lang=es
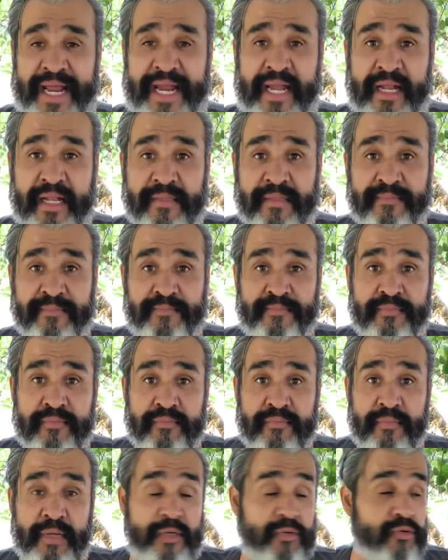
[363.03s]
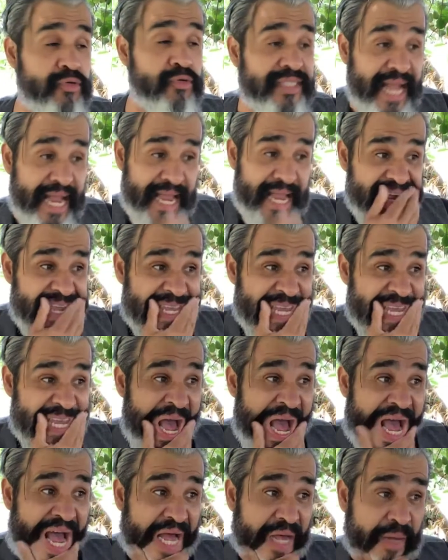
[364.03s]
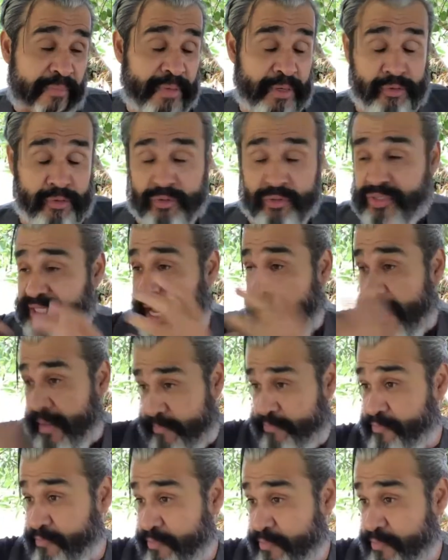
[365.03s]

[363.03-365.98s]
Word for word: él me gusta ella, me gusta,